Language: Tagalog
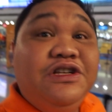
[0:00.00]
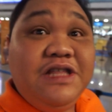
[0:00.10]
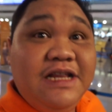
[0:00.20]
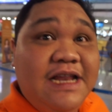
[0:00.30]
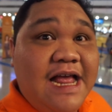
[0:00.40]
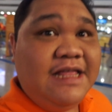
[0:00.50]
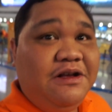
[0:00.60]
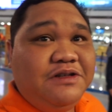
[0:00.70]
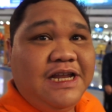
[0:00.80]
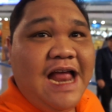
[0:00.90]
So tignan natin
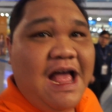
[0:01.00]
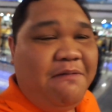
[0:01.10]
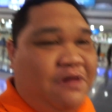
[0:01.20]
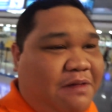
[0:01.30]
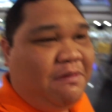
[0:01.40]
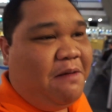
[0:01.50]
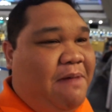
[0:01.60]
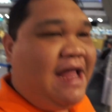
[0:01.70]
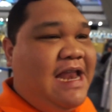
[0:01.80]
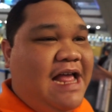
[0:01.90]
kung saan naabot ang mga
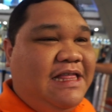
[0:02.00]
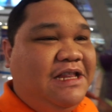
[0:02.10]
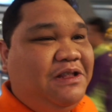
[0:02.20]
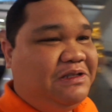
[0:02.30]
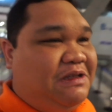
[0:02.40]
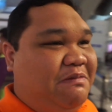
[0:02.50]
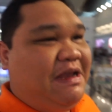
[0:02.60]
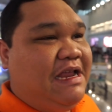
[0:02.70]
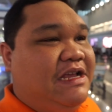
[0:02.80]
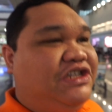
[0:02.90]
paan natin dun sa
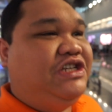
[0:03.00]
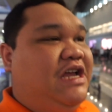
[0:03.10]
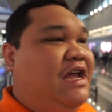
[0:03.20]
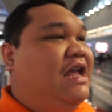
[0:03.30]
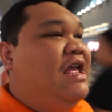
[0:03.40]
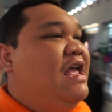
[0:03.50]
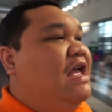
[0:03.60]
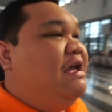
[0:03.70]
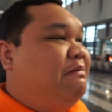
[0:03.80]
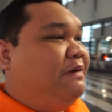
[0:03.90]
Malaysia.
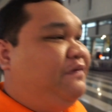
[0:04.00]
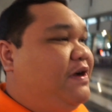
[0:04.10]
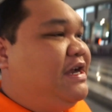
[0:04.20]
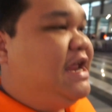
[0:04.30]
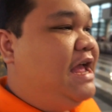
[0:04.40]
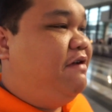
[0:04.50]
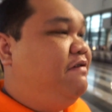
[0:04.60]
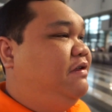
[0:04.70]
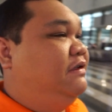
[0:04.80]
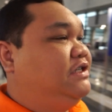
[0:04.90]
But for now,
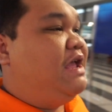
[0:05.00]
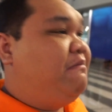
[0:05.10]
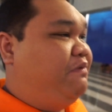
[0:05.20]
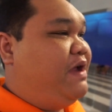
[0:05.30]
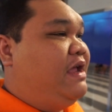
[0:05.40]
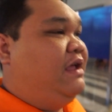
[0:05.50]
syempre,